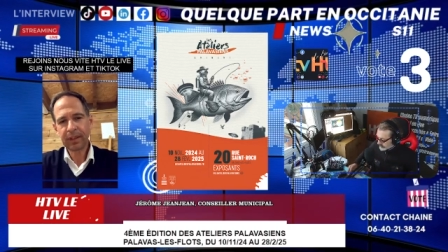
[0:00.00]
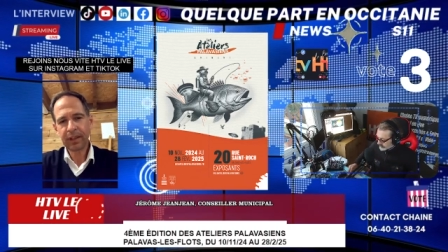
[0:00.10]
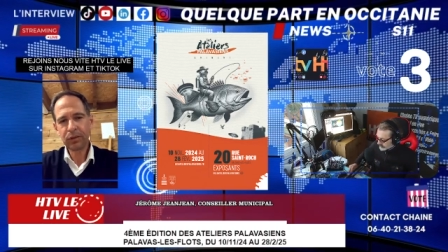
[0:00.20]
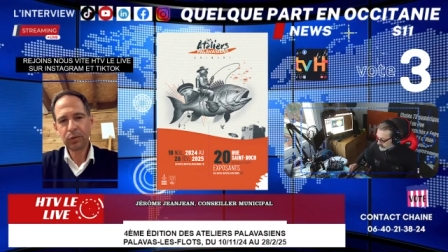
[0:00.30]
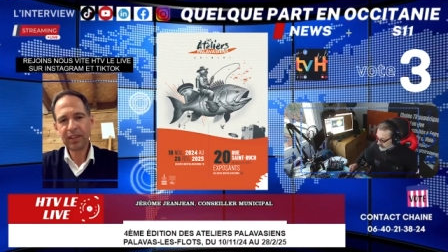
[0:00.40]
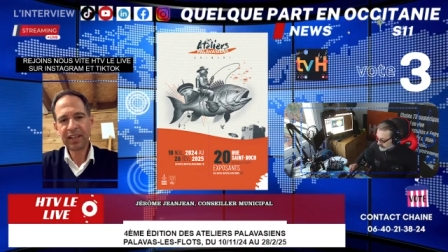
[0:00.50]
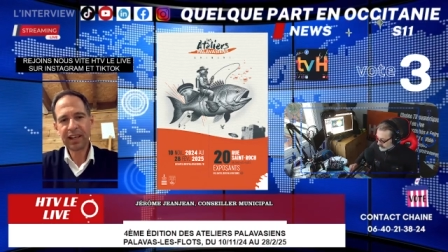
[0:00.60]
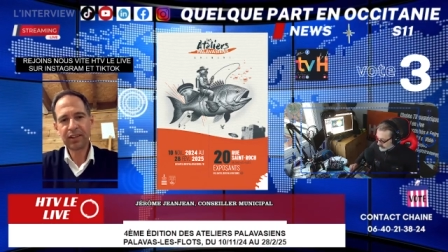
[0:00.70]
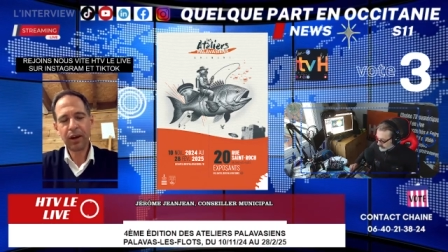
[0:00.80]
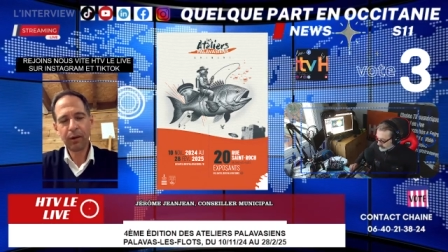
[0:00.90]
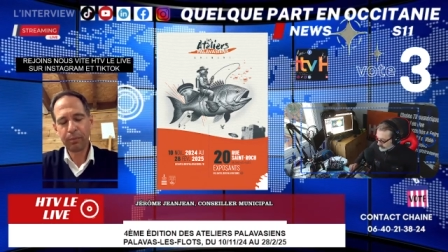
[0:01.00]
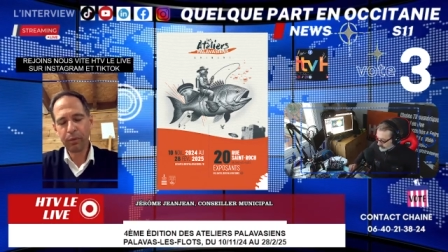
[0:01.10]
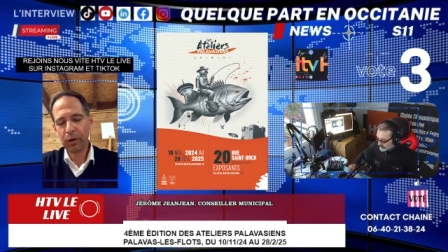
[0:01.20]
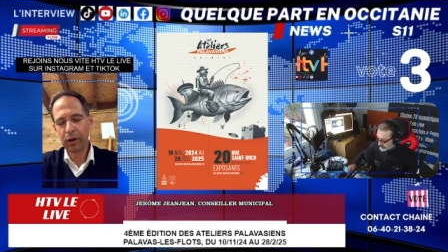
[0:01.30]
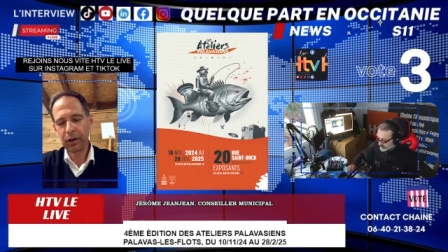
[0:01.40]
dans tous les secteurs
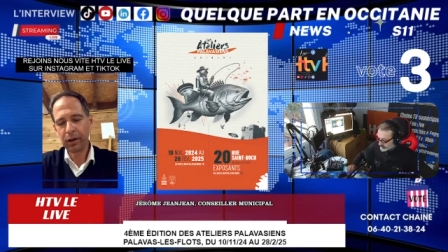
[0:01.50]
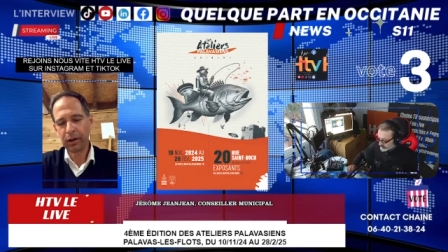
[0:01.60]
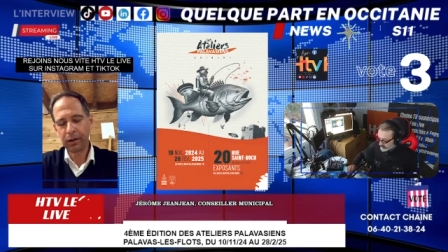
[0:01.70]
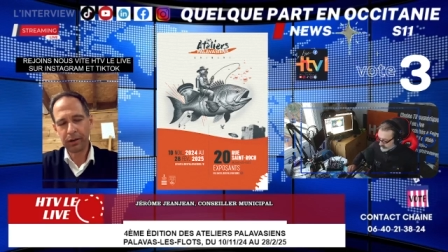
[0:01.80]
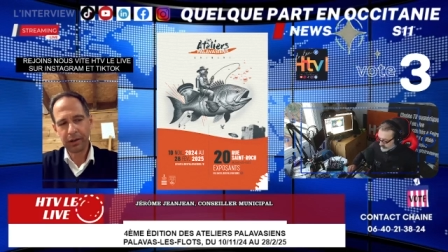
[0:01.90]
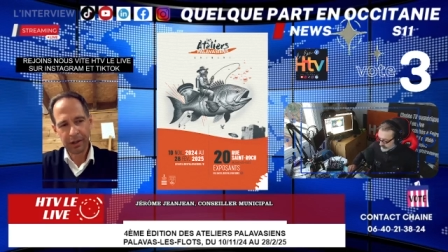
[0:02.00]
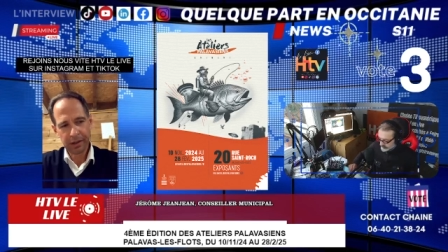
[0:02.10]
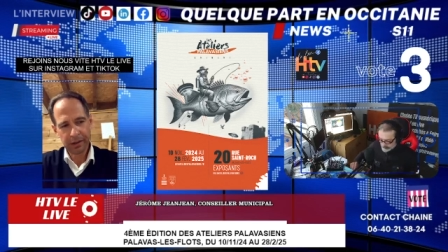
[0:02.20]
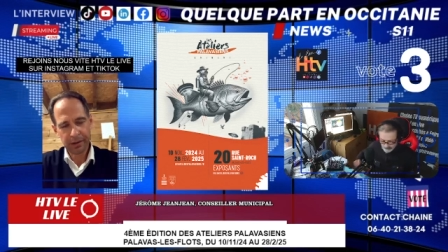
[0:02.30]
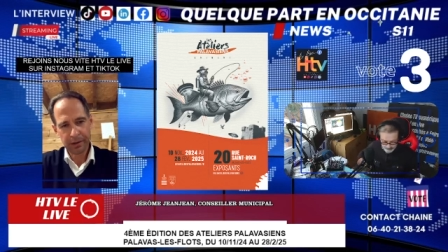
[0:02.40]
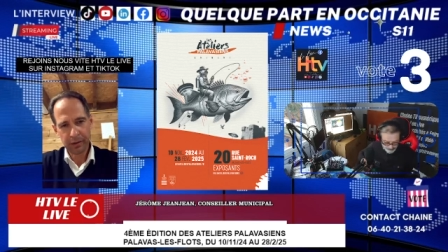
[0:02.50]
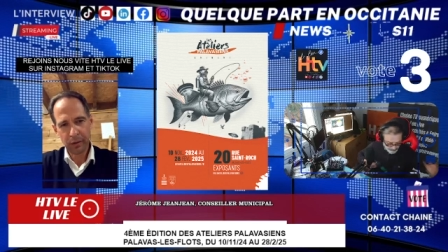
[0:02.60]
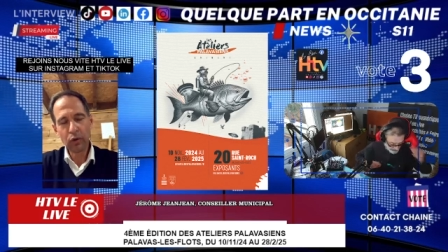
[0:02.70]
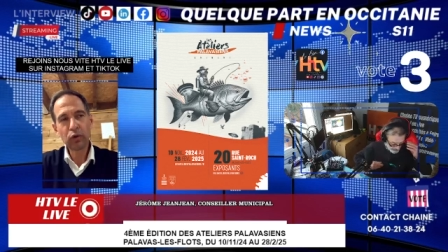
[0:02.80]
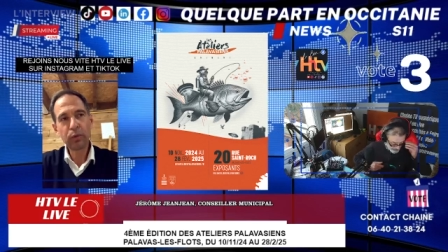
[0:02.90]
pour
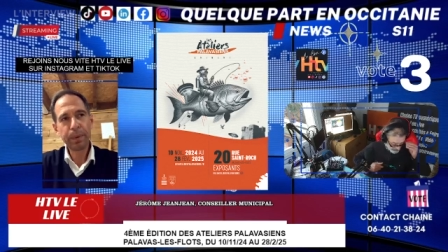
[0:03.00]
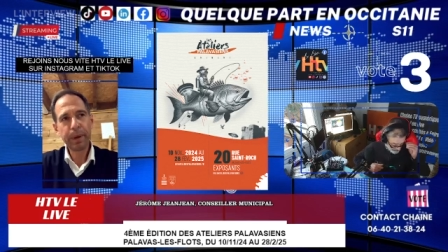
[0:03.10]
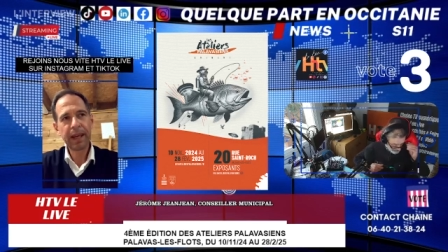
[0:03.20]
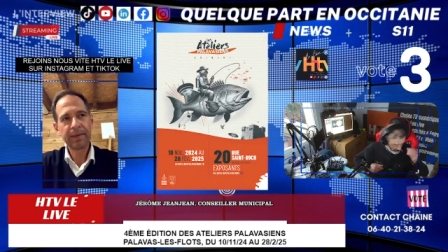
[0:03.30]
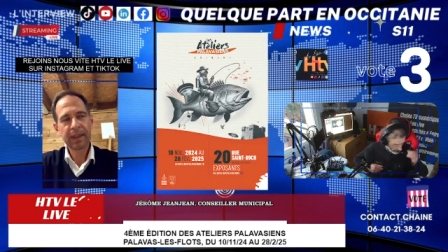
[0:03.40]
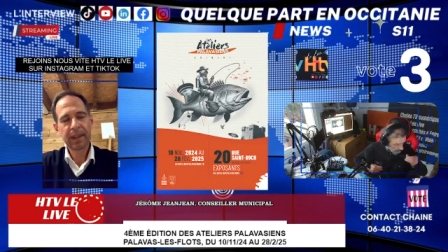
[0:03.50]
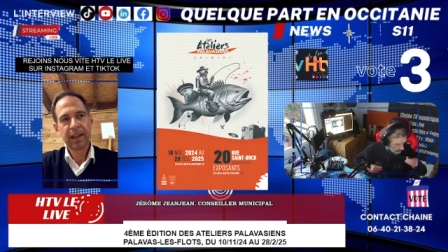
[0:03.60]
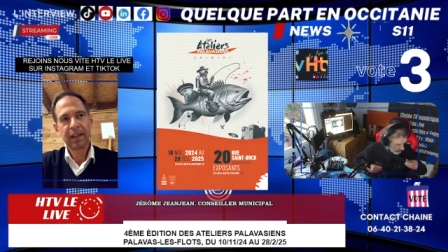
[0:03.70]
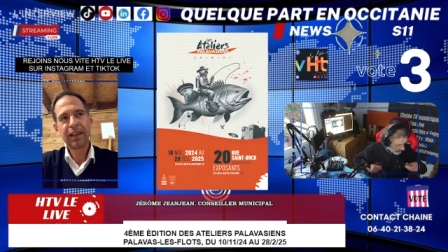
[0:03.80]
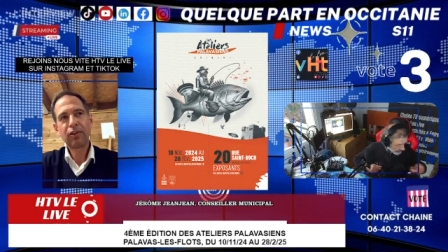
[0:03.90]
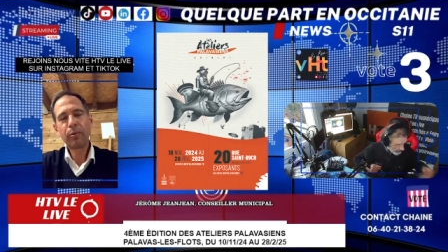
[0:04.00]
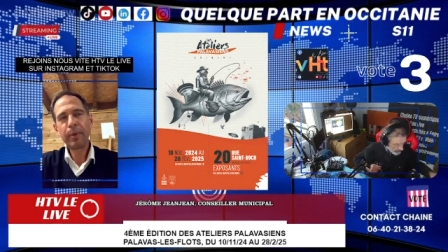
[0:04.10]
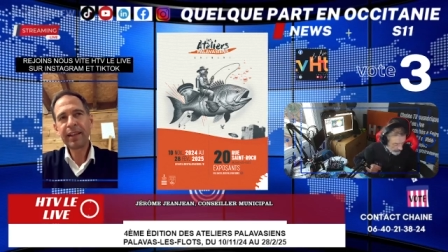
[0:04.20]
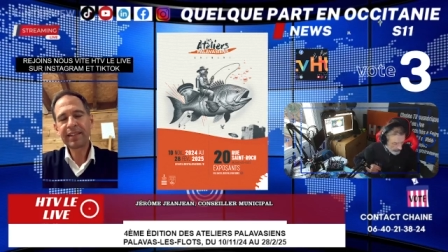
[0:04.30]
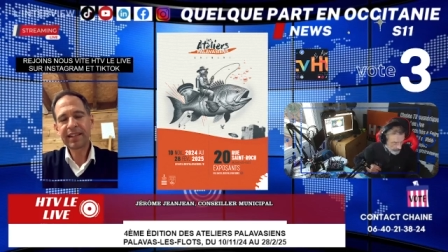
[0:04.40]
occuper des
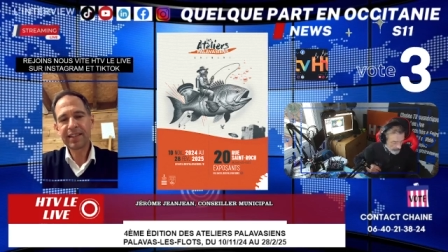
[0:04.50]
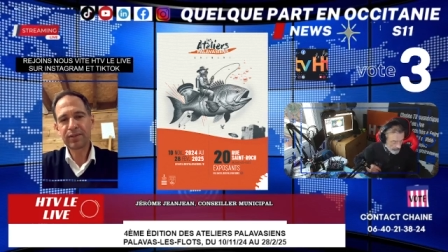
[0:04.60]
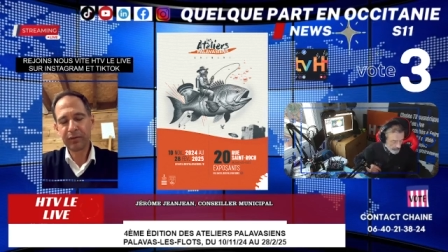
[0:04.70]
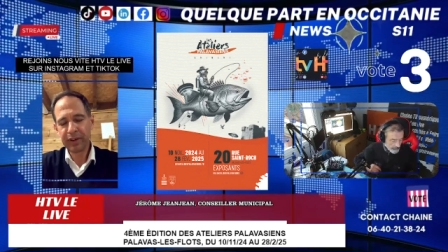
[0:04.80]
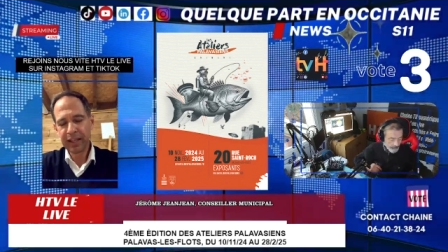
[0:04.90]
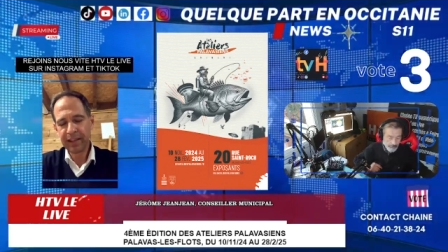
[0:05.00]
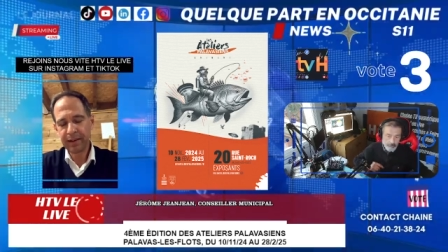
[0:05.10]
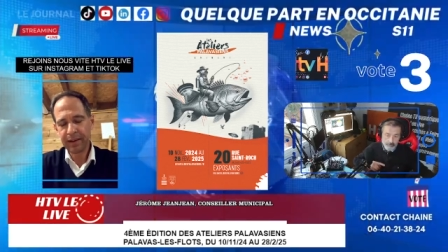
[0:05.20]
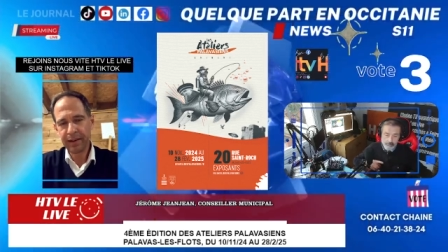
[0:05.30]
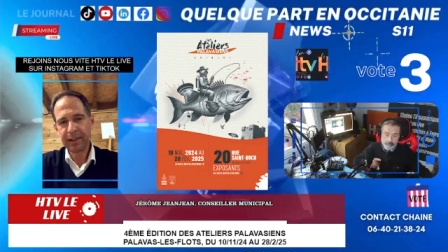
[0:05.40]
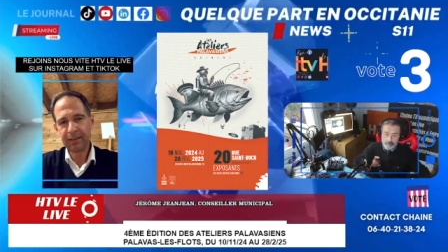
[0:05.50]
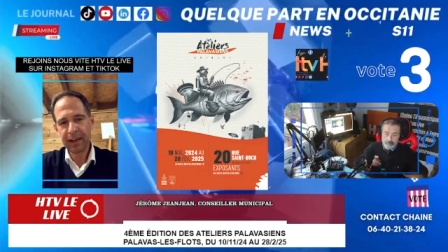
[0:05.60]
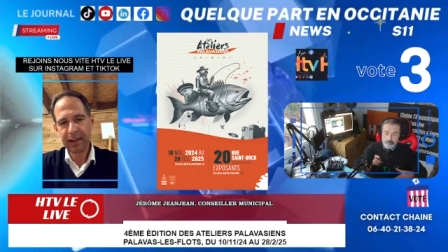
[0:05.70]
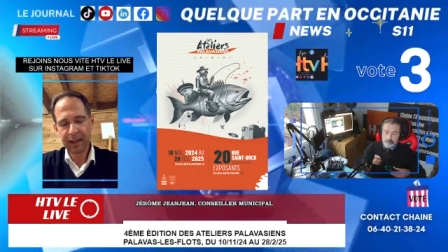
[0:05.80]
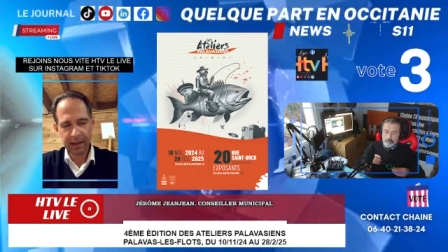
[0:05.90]
commerces qui sont vides en
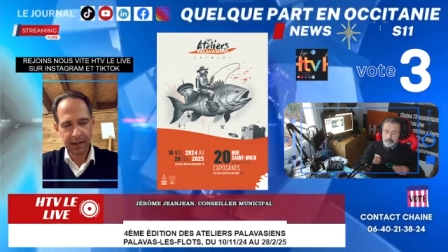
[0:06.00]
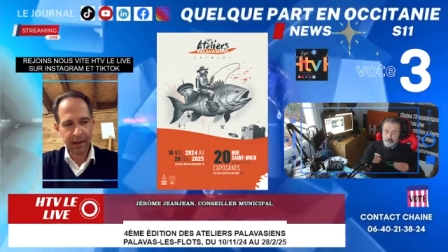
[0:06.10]
hiver.